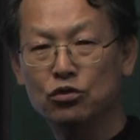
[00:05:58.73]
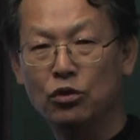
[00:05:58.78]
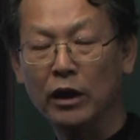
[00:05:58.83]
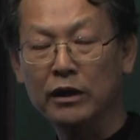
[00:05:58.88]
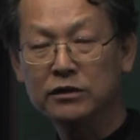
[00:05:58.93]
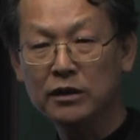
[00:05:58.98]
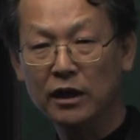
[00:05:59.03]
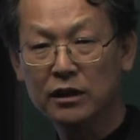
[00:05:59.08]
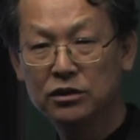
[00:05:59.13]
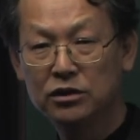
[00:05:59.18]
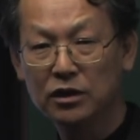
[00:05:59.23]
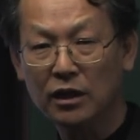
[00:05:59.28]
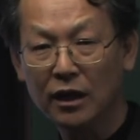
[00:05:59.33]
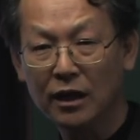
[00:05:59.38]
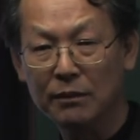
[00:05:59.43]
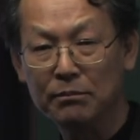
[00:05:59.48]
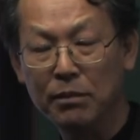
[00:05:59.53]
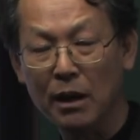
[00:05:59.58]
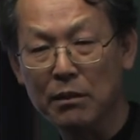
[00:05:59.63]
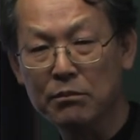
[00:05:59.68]
굉장히
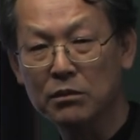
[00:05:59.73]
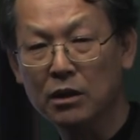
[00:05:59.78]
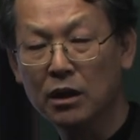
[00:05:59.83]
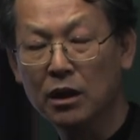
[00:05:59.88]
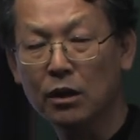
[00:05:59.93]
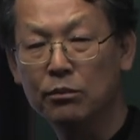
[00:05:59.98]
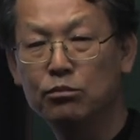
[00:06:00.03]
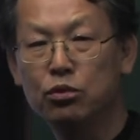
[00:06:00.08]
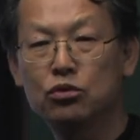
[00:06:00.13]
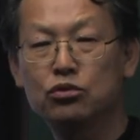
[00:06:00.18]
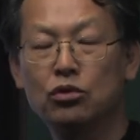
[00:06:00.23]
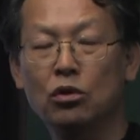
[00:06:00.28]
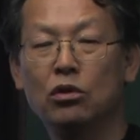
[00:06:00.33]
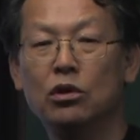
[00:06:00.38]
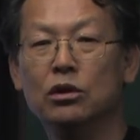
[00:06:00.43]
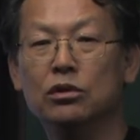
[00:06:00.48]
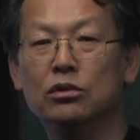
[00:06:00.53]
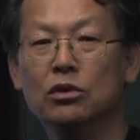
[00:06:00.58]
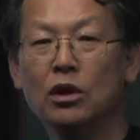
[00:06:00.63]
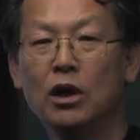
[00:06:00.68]
취약한 반면에
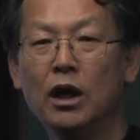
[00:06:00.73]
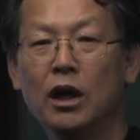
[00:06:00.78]
북쪽은